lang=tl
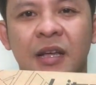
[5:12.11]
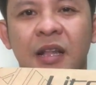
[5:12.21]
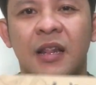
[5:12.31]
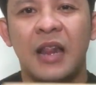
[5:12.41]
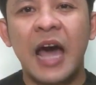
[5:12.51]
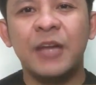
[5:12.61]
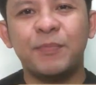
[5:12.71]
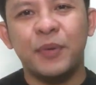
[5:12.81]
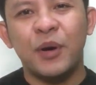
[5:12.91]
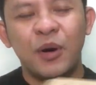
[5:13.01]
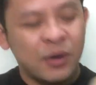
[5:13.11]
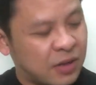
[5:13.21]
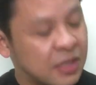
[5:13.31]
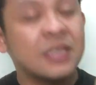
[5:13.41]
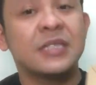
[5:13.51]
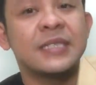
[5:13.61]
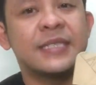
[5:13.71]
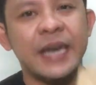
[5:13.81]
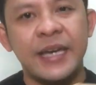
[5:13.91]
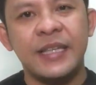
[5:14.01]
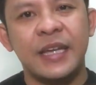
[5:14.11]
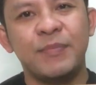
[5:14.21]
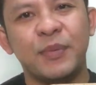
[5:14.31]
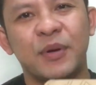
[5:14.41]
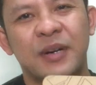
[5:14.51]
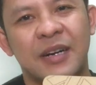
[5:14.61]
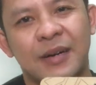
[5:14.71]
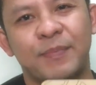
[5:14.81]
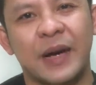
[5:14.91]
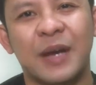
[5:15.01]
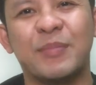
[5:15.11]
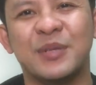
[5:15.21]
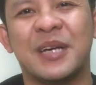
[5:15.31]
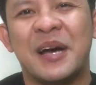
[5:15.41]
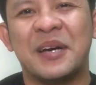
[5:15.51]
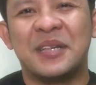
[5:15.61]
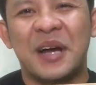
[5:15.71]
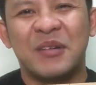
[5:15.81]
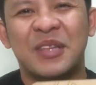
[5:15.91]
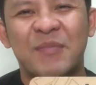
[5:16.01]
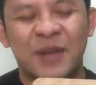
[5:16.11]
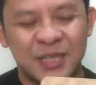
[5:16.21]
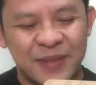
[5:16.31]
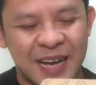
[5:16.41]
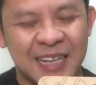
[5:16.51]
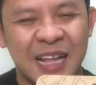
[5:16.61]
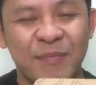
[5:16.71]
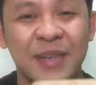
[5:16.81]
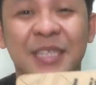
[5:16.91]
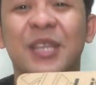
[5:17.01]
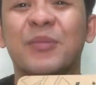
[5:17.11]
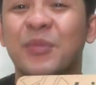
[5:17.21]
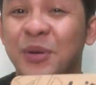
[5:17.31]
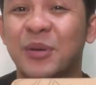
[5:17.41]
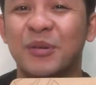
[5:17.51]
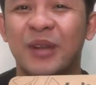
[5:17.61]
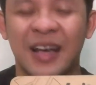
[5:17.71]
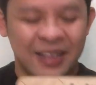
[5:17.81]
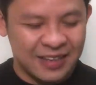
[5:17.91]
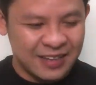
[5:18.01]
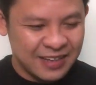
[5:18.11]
Light Pro chain ring po para po sa aking down down plus mga katambix. Ito po yung una.